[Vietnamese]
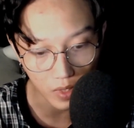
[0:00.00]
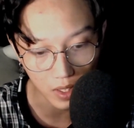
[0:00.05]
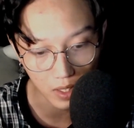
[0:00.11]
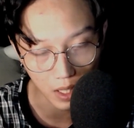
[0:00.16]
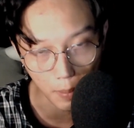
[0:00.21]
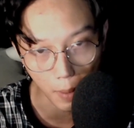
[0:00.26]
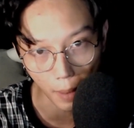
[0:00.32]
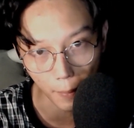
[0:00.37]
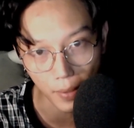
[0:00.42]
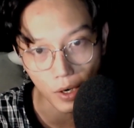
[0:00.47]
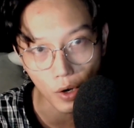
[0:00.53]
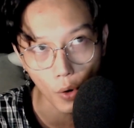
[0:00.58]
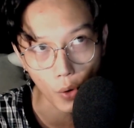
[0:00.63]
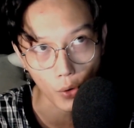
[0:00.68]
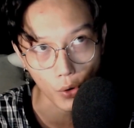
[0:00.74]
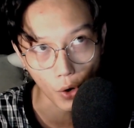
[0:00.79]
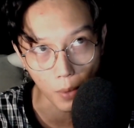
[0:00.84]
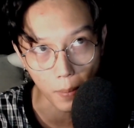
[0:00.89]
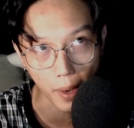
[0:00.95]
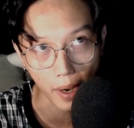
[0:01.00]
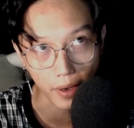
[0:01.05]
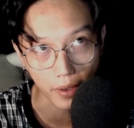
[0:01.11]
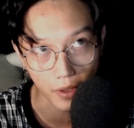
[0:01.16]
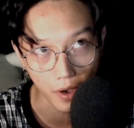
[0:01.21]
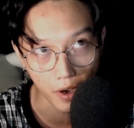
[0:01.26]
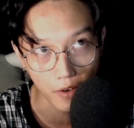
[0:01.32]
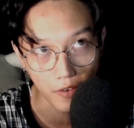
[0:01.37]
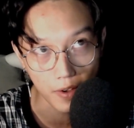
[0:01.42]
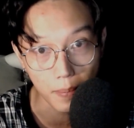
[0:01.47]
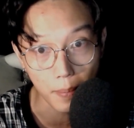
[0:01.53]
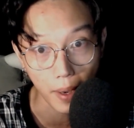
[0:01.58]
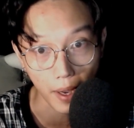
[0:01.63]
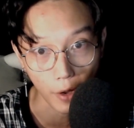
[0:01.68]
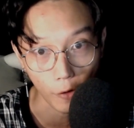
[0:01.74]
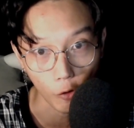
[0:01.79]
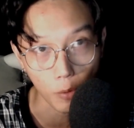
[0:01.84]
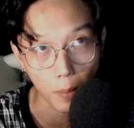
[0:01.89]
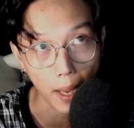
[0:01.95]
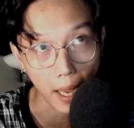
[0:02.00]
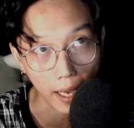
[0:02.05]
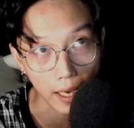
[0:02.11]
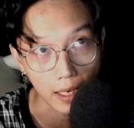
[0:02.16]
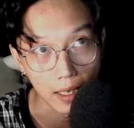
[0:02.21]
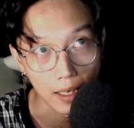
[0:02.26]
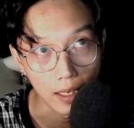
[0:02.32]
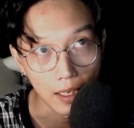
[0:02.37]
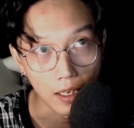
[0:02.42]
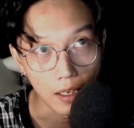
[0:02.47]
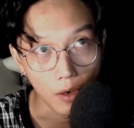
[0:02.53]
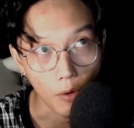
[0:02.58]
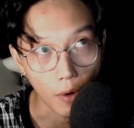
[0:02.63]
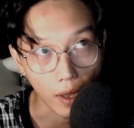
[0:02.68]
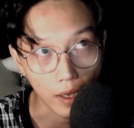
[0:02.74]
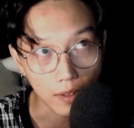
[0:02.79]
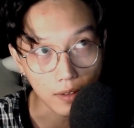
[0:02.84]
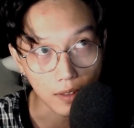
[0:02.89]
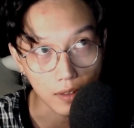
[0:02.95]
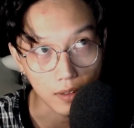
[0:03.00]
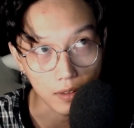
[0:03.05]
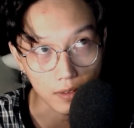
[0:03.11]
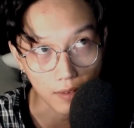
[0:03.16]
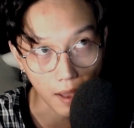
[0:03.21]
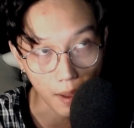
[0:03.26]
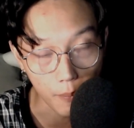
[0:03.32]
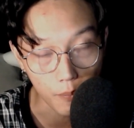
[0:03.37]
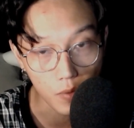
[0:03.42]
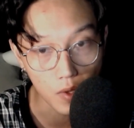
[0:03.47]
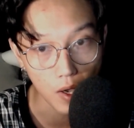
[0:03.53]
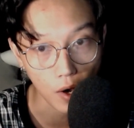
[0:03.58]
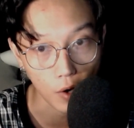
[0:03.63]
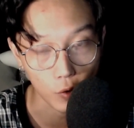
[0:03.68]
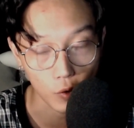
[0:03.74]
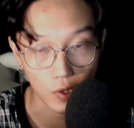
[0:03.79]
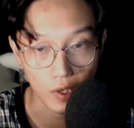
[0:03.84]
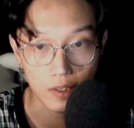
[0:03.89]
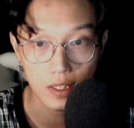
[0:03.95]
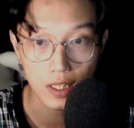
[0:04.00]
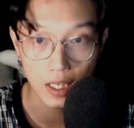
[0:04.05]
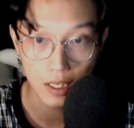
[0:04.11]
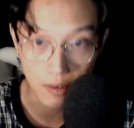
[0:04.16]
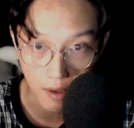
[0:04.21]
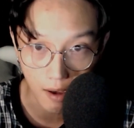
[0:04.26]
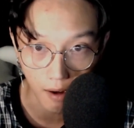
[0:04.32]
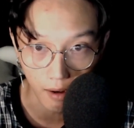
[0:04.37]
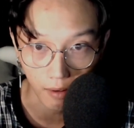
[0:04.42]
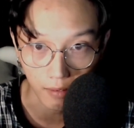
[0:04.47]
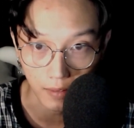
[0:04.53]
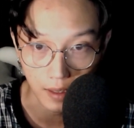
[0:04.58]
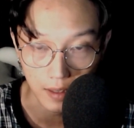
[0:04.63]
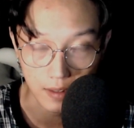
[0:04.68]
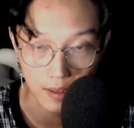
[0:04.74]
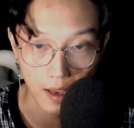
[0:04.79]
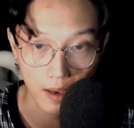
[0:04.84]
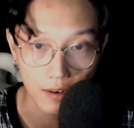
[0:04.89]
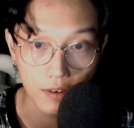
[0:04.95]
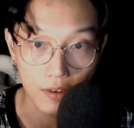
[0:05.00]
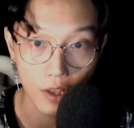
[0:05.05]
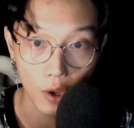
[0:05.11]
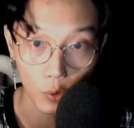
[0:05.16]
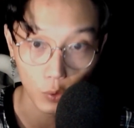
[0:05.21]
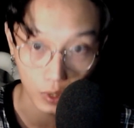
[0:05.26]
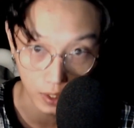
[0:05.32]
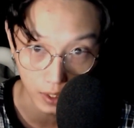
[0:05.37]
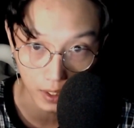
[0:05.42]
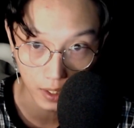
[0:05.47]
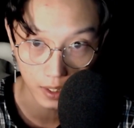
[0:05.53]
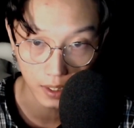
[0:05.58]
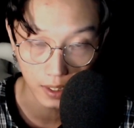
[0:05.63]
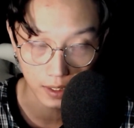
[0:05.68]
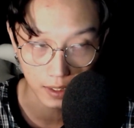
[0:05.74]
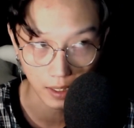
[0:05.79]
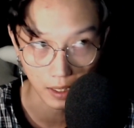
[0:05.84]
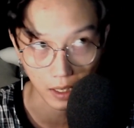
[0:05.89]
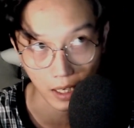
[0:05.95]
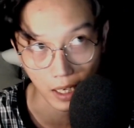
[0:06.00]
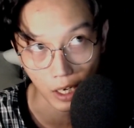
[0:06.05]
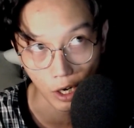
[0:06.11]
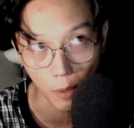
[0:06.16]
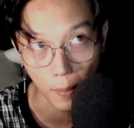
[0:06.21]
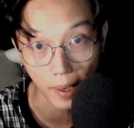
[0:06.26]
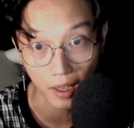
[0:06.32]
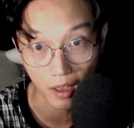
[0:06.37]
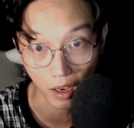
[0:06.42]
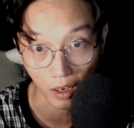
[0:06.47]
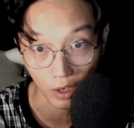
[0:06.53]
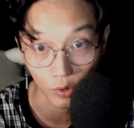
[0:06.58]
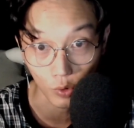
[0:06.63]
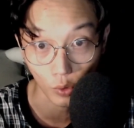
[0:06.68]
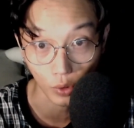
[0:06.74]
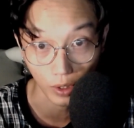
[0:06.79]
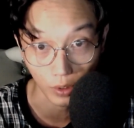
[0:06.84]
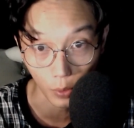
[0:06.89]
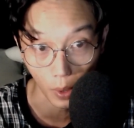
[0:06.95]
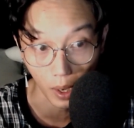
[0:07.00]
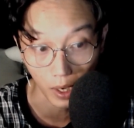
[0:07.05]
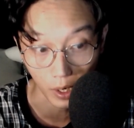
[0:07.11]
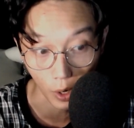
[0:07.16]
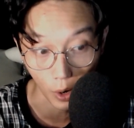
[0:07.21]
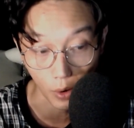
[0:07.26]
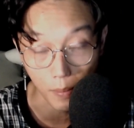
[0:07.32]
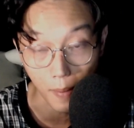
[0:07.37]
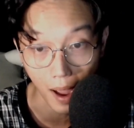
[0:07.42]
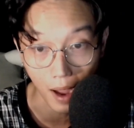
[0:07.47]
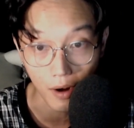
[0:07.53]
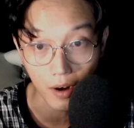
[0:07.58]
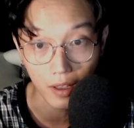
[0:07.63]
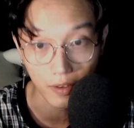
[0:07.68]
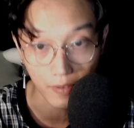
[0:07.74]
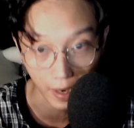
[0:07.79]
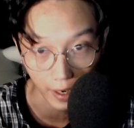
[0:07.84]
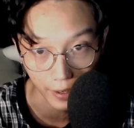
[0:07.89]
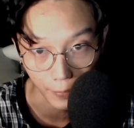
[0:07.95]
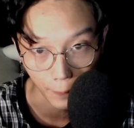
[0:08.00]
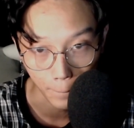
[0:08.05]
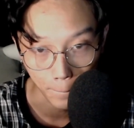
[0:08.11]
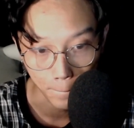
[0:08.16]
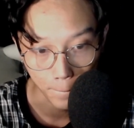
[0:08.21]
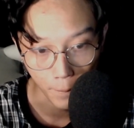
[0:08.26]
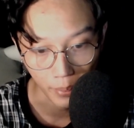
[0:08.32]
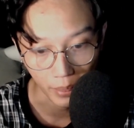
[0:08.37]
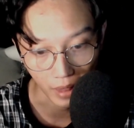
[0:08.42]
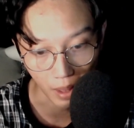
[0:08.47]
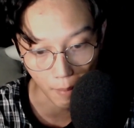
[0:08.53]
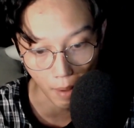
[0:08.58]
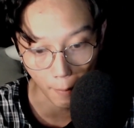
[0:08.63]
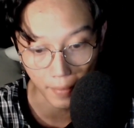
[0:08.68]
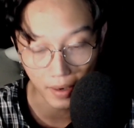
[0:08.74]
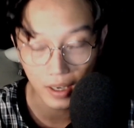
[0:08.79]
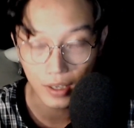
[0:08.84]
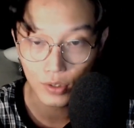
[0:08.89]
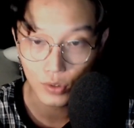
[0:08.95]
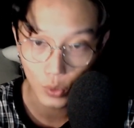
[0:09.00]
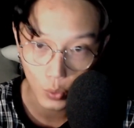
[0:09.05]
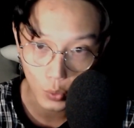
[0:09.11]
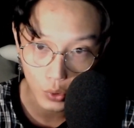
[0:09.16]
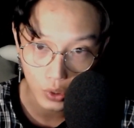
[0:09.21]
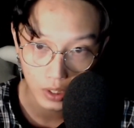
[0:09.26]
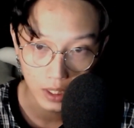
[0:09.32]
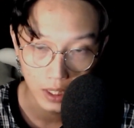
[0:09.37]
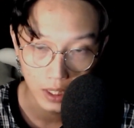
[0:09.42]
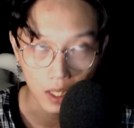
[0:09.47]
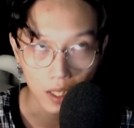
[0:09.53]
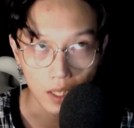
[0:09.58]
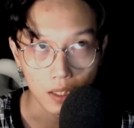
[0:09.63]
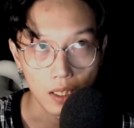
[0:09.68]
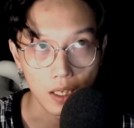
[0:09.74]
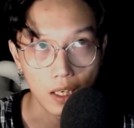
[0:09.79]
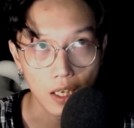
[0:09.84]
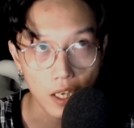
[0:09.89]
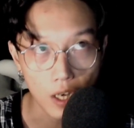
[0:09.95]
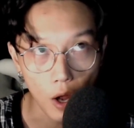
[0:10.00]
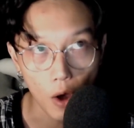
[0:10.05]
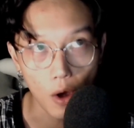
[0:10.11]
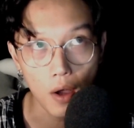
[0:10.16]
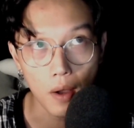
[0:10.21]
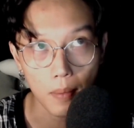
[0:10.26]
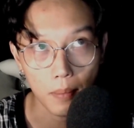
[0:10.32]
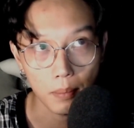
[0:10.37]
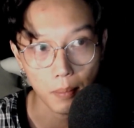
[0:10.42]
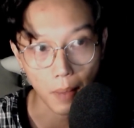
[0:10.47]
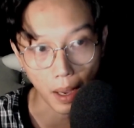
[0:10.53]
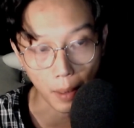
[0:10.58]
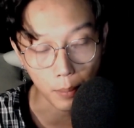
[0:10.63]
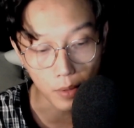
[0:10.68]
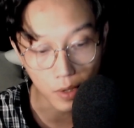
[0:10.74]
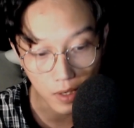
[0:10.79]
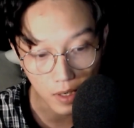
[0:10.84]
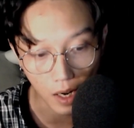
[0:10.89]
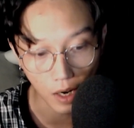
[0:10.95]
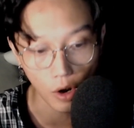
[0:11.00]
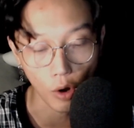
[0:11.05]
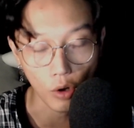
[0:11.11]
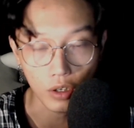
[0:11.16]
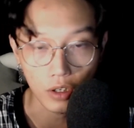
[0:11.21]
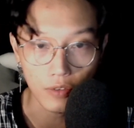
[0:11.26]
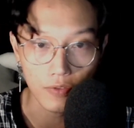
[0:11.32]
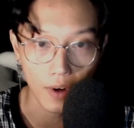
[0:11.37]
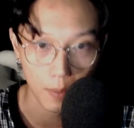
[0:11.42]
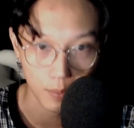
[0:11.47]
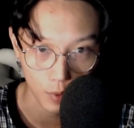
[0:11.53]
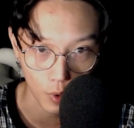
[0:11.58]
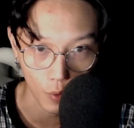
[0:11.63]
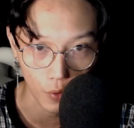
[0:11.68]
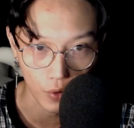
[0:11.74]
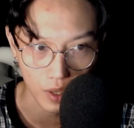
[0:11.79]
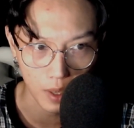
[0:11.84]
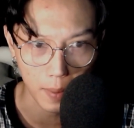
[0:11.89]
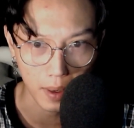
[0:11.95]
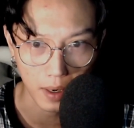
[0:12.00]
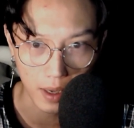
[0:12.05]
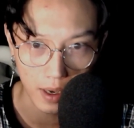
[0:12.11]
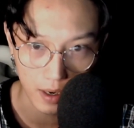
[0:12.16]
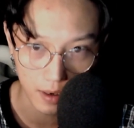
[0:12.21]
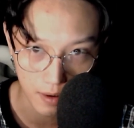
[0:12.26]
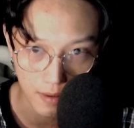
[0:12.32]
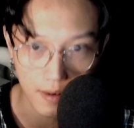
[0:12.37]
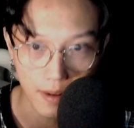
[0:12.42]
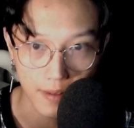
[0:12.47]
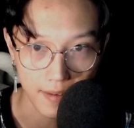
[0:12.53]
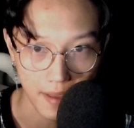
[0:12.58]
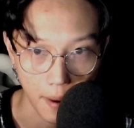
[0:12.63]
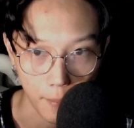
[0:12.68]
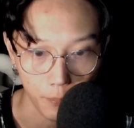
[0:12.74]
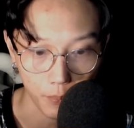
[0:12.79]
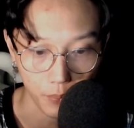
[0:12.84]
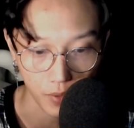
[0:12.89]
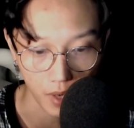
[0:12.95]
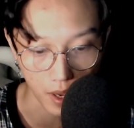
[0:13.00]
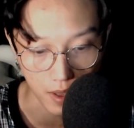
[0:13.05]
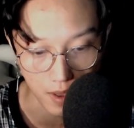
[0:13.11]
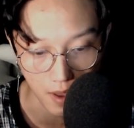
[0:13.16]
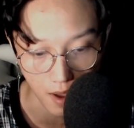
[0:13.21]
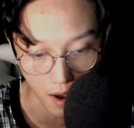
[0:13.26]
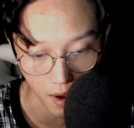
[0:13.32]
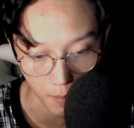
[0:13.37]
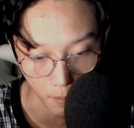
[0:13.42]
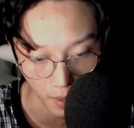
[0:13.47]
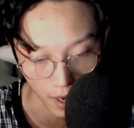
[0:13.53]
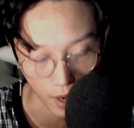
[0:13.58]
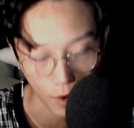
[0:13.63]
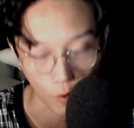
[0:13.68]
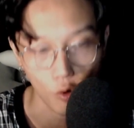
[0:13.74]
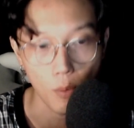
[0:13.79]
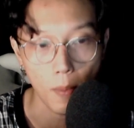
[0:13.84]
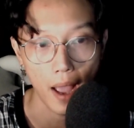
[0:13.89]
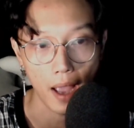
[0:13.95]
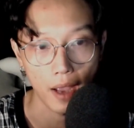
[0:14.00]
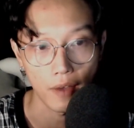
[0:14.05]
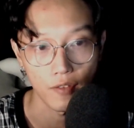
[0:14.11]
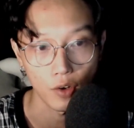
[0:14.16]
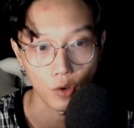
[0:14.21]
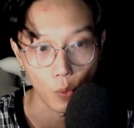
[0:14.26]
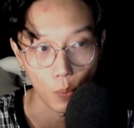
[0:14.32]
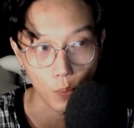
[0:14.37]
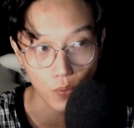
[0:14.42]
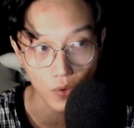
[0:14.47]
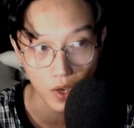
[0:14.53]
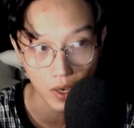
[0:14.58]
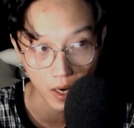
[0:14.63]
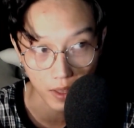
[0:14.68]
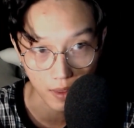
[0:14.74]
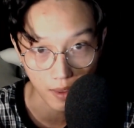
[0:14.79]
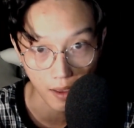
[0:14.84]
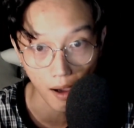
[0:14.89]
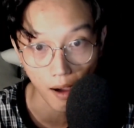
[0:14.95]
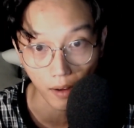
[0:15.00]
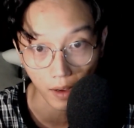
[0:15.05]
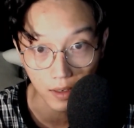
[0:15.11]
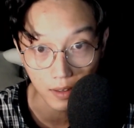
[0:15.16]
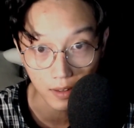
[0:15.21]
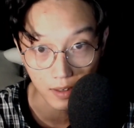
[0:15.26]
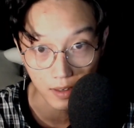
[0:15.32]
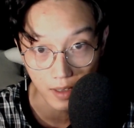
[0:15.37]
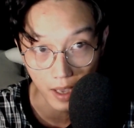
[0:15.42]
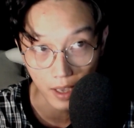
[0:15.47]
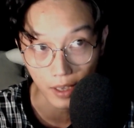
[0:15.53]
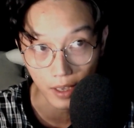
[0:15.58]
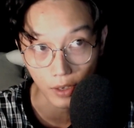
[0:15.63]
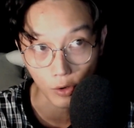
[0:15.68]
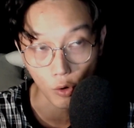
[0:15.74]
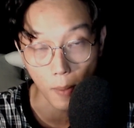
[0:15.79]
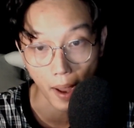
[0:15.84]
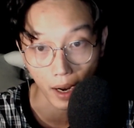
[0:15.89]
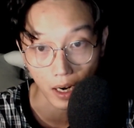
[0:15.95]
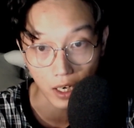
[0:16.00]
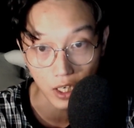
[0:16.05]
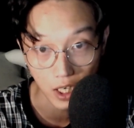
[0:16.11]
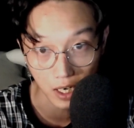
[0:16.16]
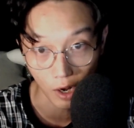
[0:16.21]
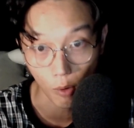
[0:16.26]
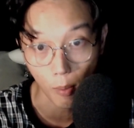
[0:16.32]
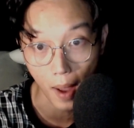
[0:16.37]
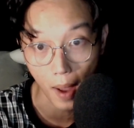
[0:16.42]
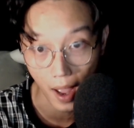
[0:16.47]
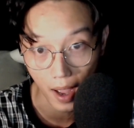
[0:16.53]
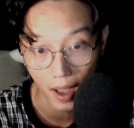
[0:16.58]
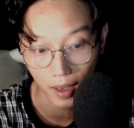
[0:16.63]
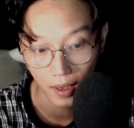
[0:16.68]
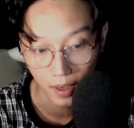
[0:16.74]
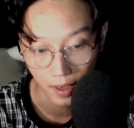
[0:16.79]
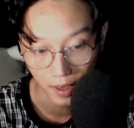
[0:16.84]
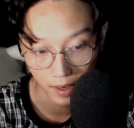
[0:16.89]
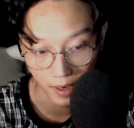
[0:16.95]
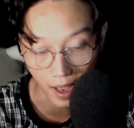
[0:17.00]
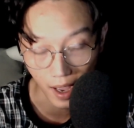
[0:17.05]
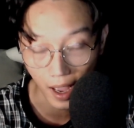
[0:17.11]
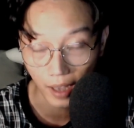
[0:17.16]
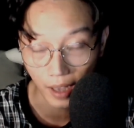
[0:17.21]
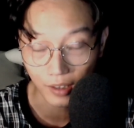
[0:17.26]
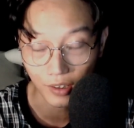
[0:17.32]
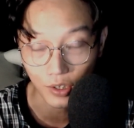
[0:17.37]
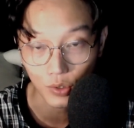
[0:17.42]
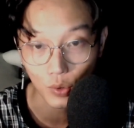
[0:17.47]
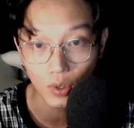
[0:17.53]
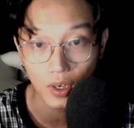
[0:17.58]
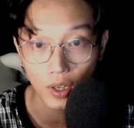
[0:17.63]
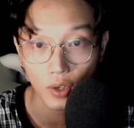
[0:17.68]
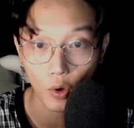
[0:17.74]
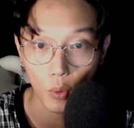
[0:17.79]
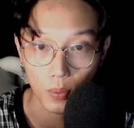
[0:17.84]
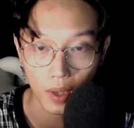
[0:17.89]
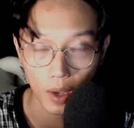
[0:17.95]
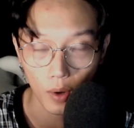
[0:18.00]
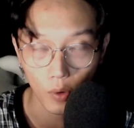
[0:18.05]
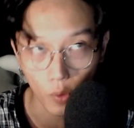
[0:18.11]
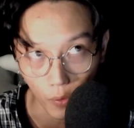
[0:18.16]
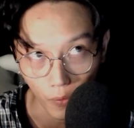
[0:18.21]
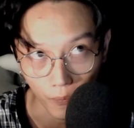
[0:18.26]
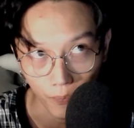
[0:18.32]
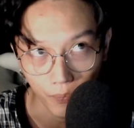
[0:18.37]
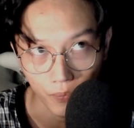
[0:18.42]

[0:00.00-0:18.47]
Thì bạn mới ngồi đó bạn chơi với mẹ của bạn khoảng từ 8 giờ cho đến 9 giờ thì xe rước dâu tới. Thì khi đó bạn nhận được cuộc điện thoại gọi báo là như vậy, thì bạn mới đi xuống. Thì khi đó bạn bước ra khỏi cửa phòng rồi, nhưng mà đi rất là chậm để chờ mẹ của bạn và cũng như là chờ cái người dì của bạn ở trên lầu 3 để hai người xuống đi cùng nhau luôn.